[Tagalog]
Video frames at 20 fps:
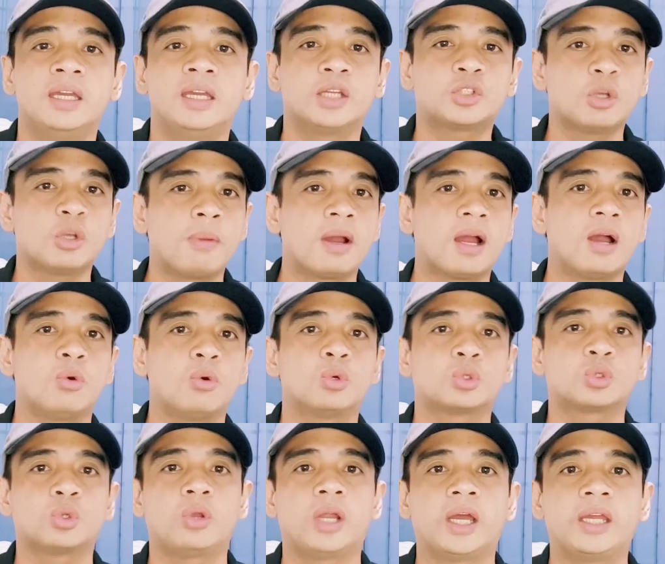Ito mga
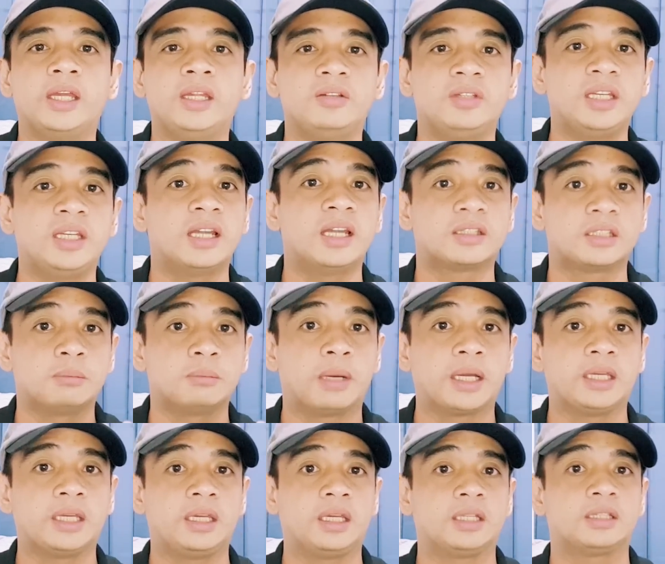utol ay hindi natin
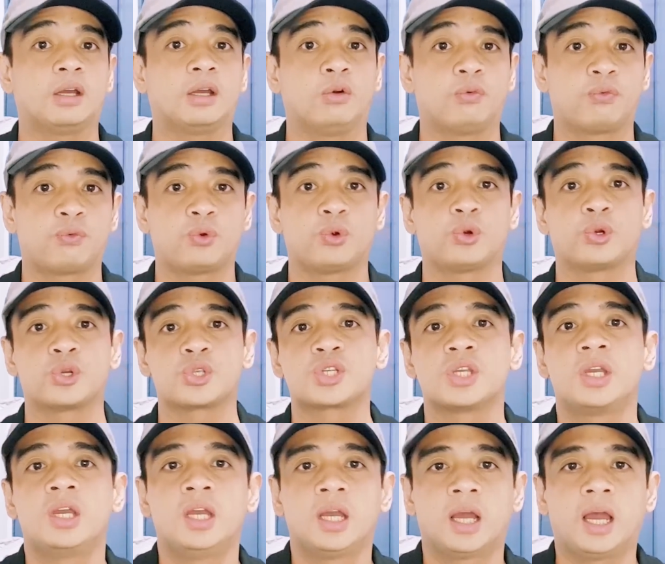makikita of course
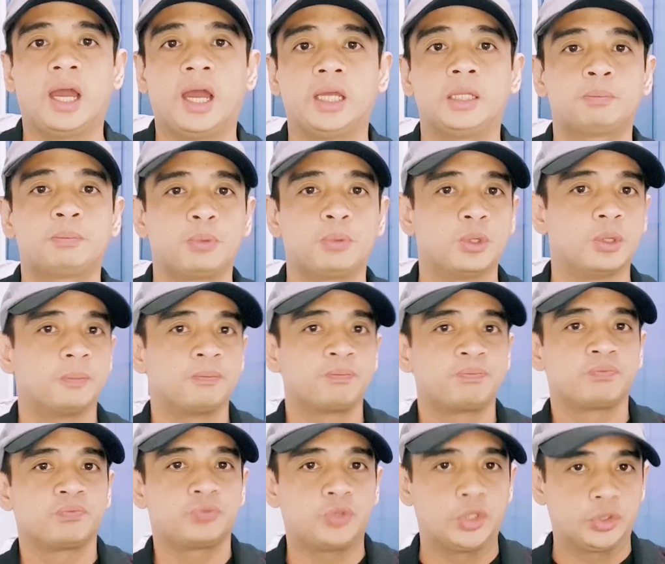kahit po
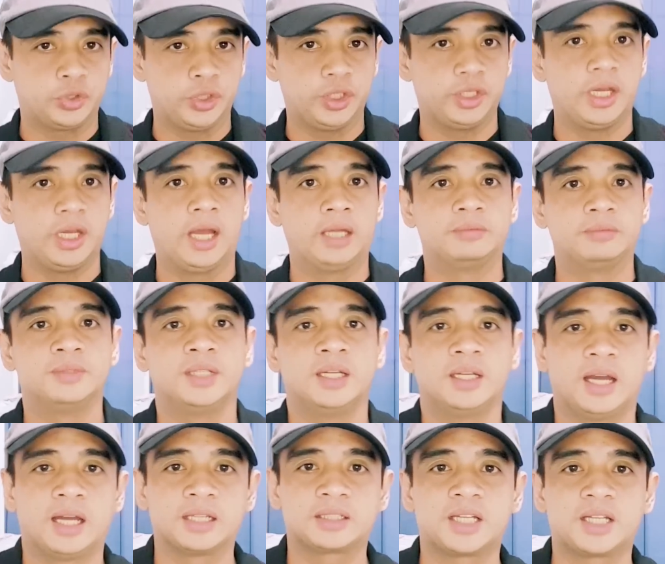titigan.
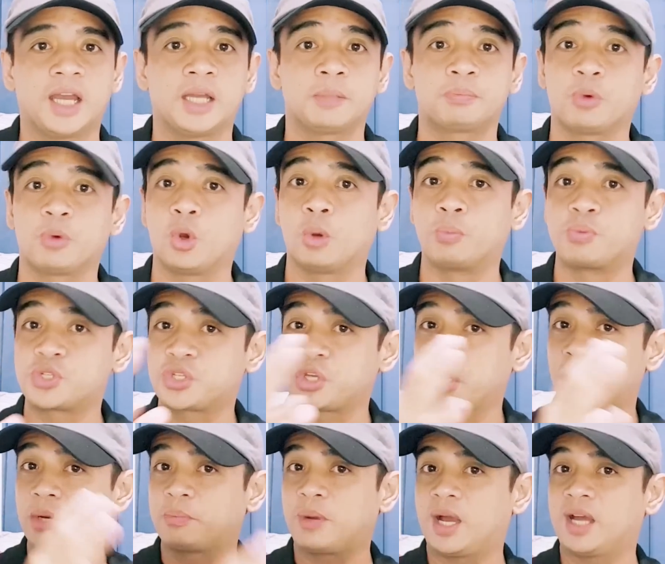At kahit po
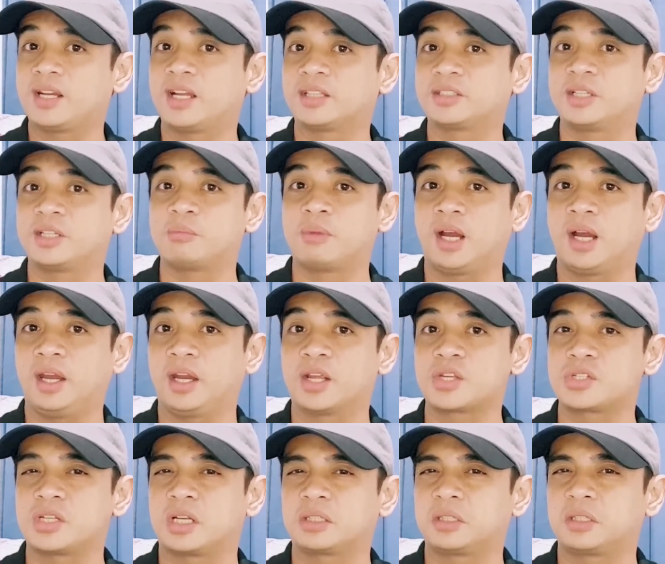obserbahan natin ang mga
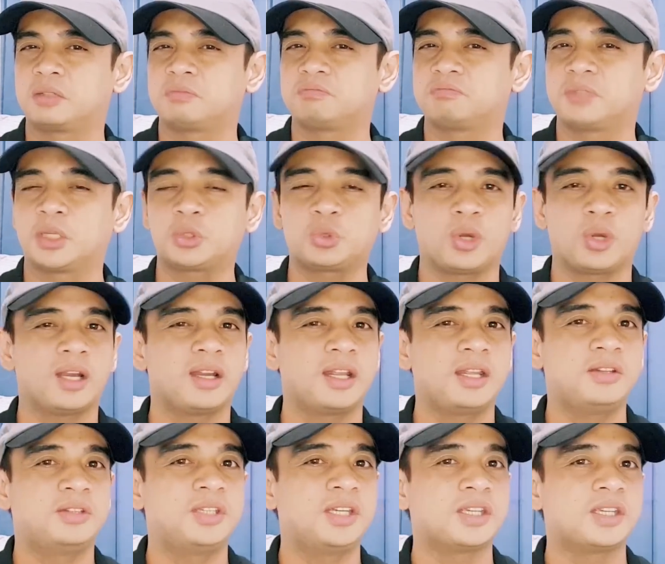ex natin, natural na
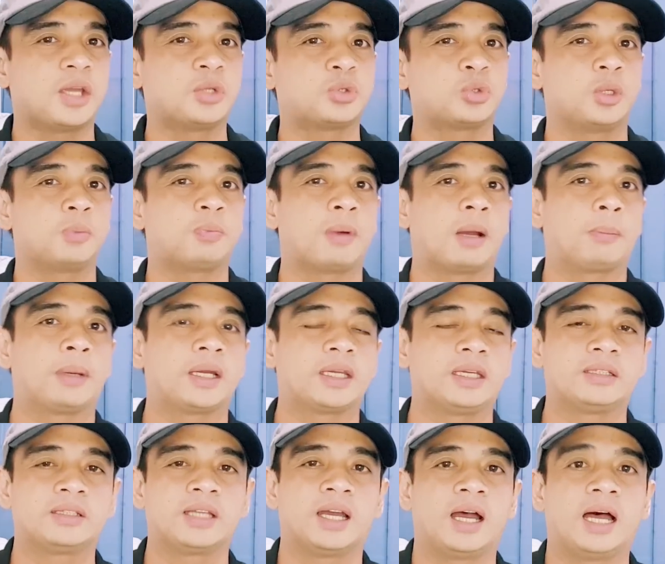hindi niya ito
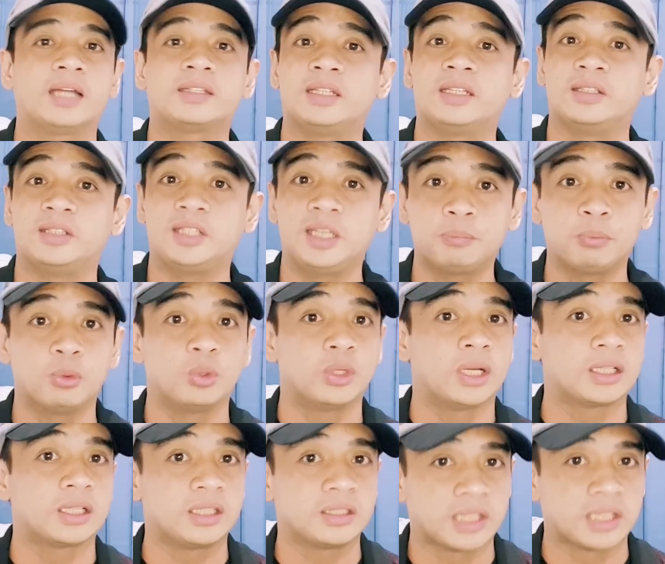ipapakita at hindi po
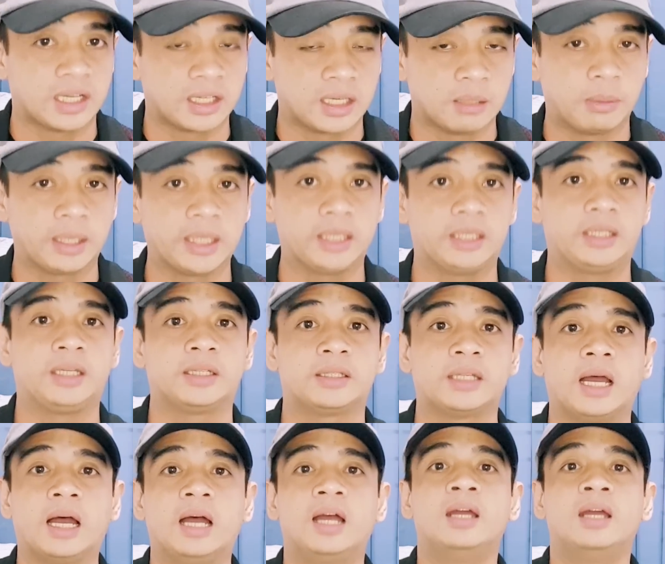natin talaga
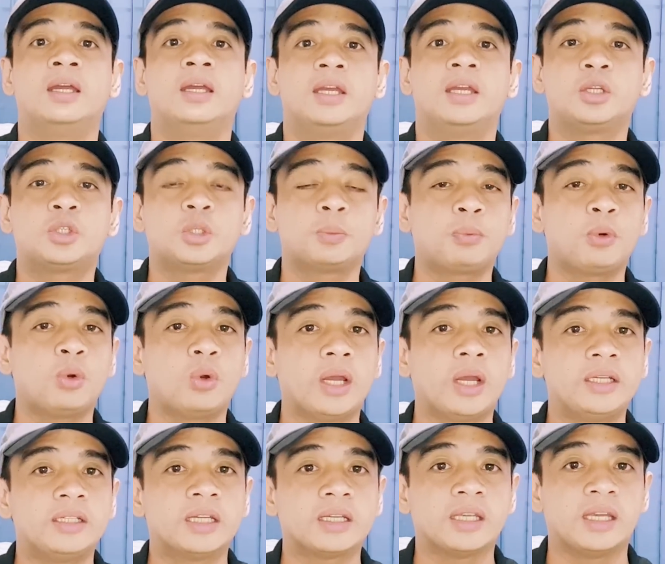makikita. Ito po
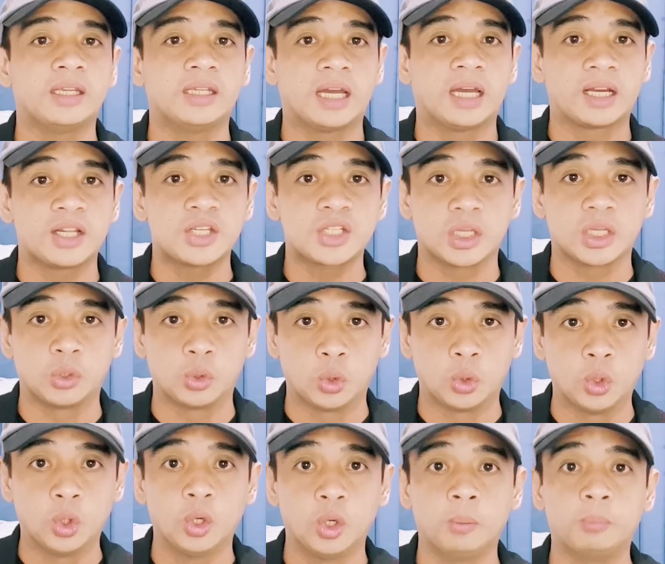ay nangyayari sa
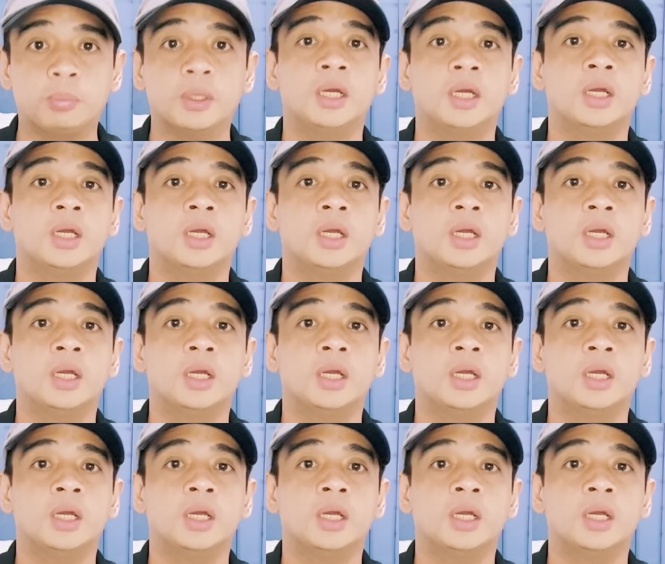loob,